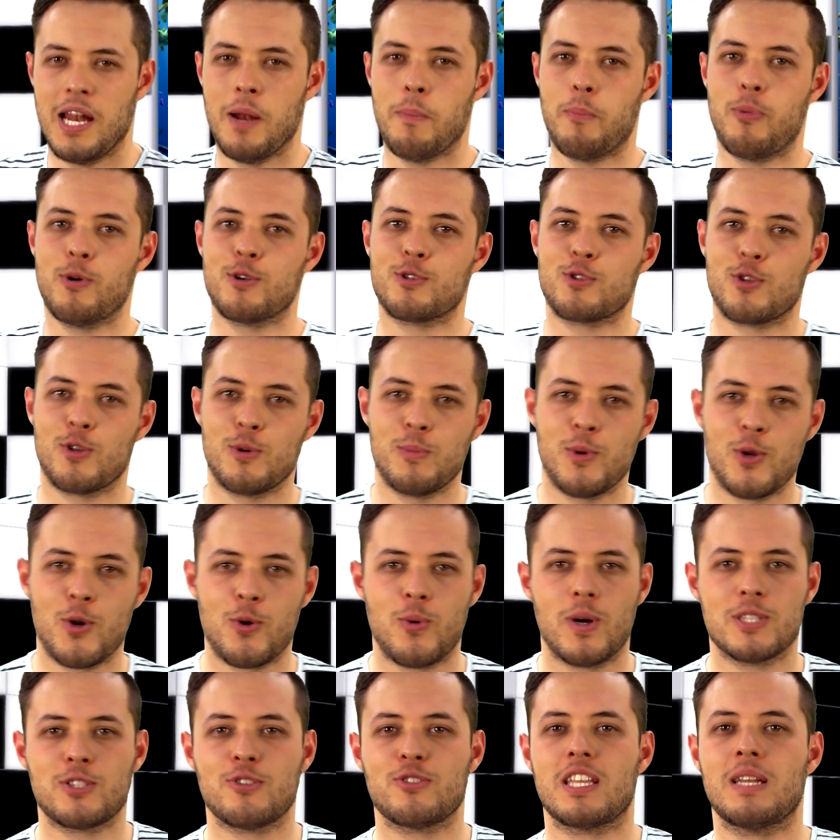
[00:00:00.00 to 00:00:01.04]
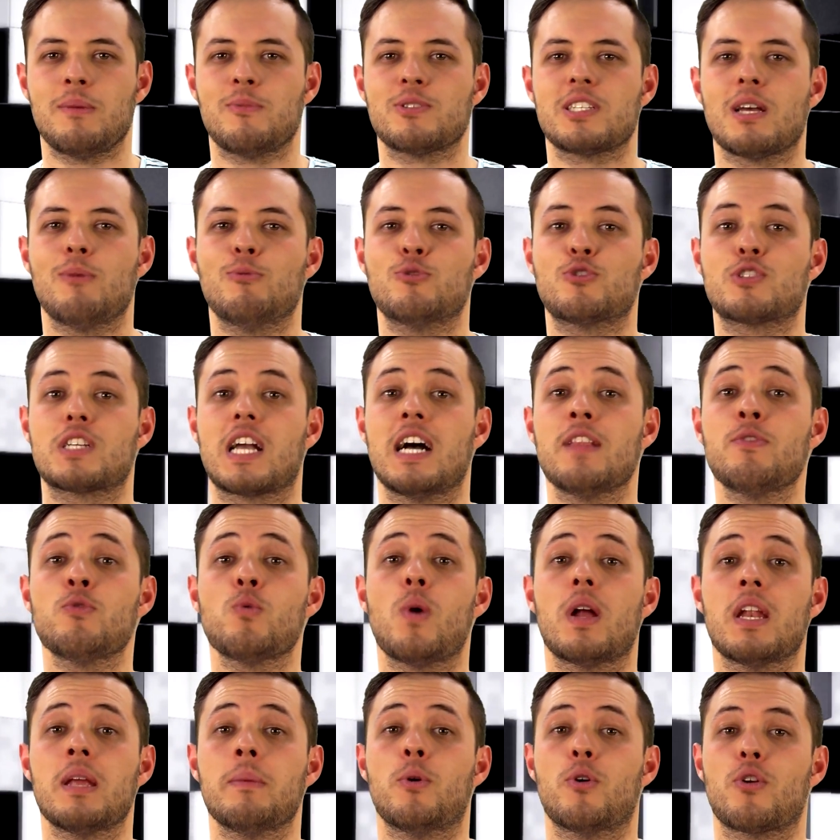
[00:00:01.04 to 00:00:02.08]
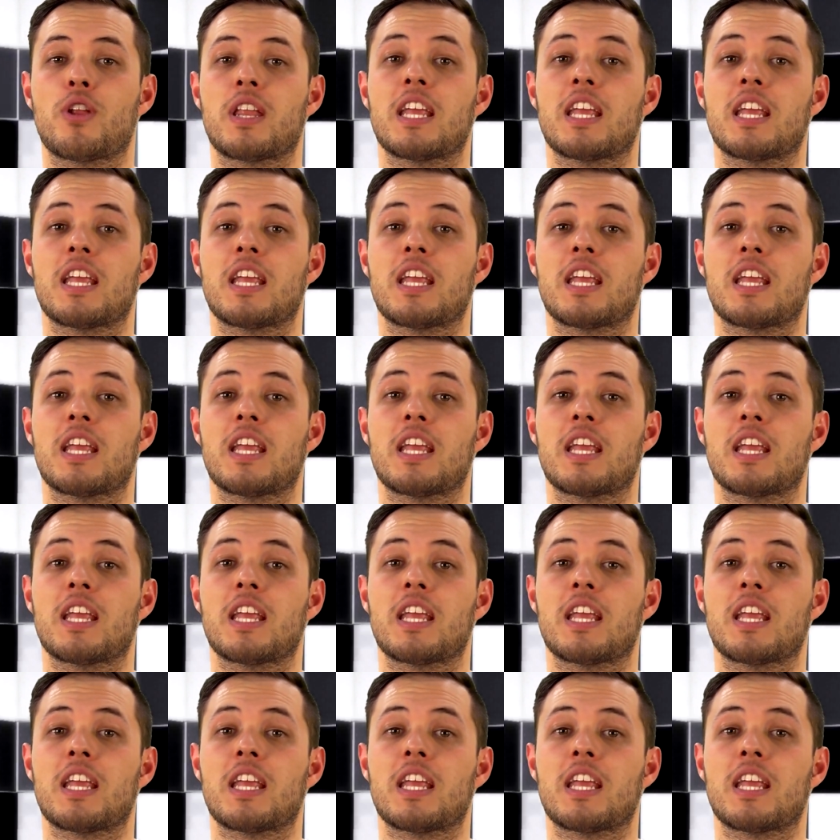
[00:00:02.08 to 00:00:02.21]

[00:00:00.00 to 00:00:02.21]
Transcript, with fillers: En el puesto número 4 tenemos a Buscando a Nemo.